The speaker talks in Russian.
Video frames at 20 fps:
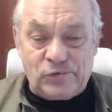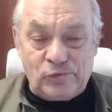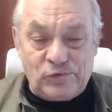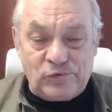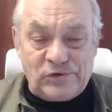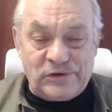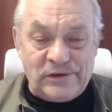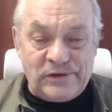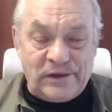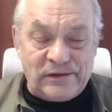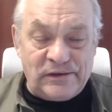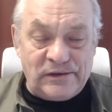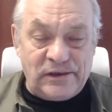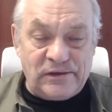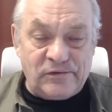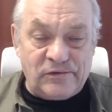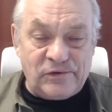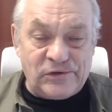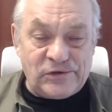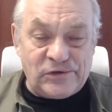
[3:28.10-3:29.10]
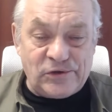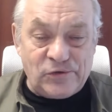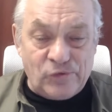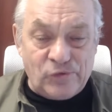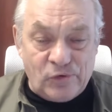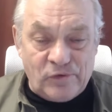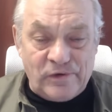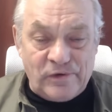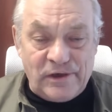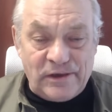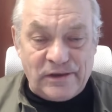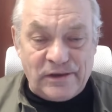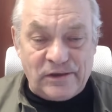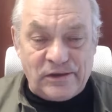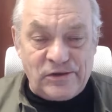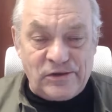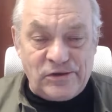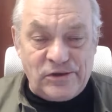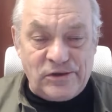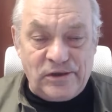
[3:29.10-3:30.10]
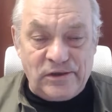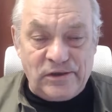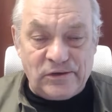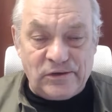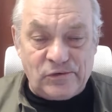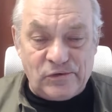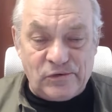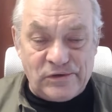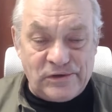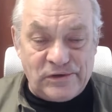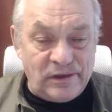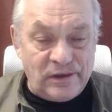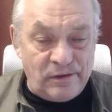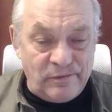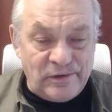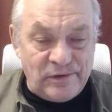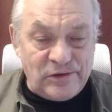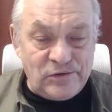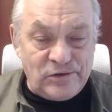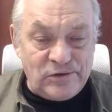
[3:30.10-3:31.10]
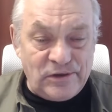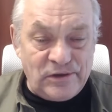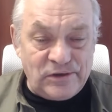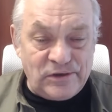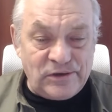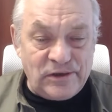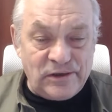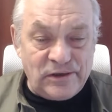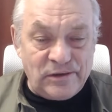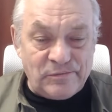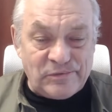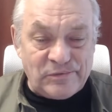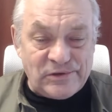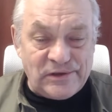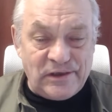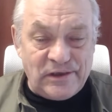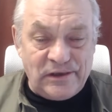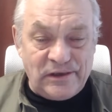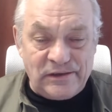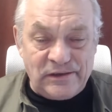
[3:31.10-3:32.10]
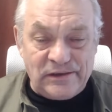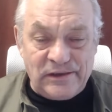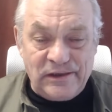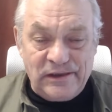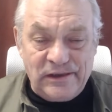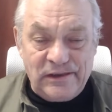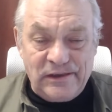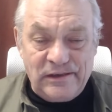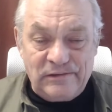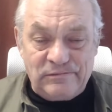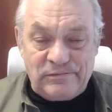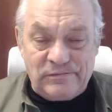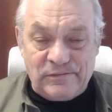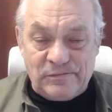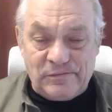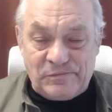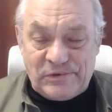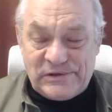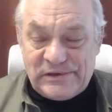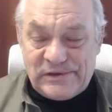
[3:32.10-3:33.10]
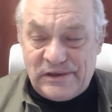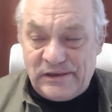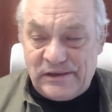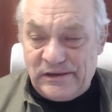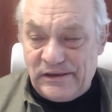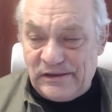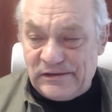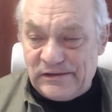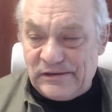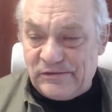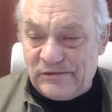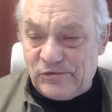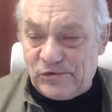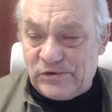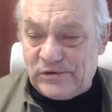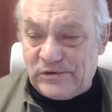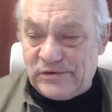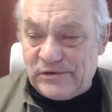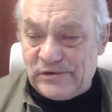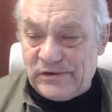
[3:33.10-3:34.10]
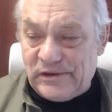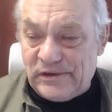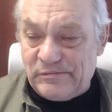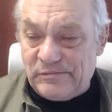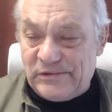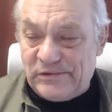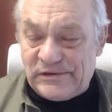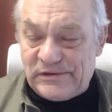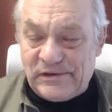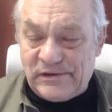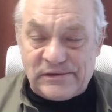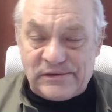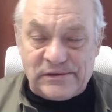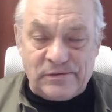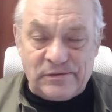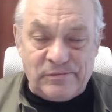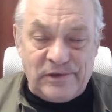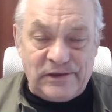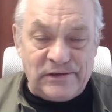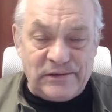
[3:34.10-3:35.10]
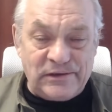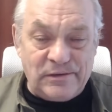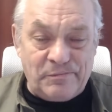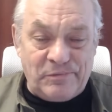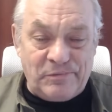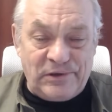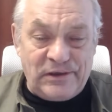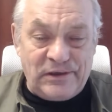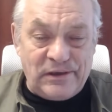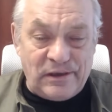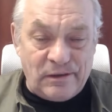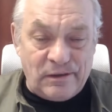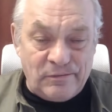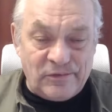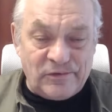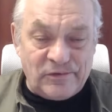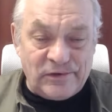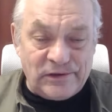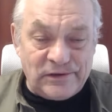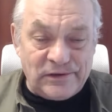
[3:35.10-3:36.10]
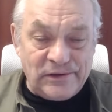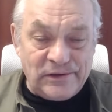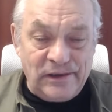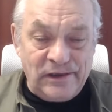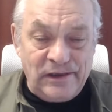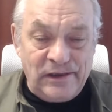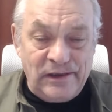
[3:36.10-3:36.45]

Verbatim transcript: тут же накладываются новые ограничения, то есть хромающее решение. Постоянно, постоянно вот администрация Байдена прихрамывает,